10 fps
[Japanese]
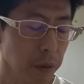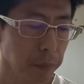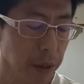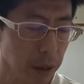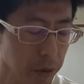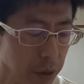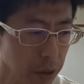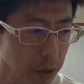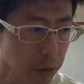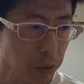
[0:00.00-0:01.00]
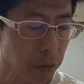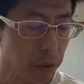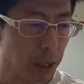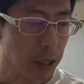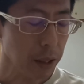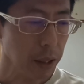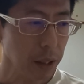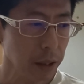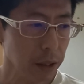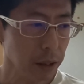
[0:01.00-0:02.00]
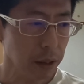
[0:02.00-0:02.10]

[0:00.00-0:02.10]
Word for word: まあ、倒しに行こうと考え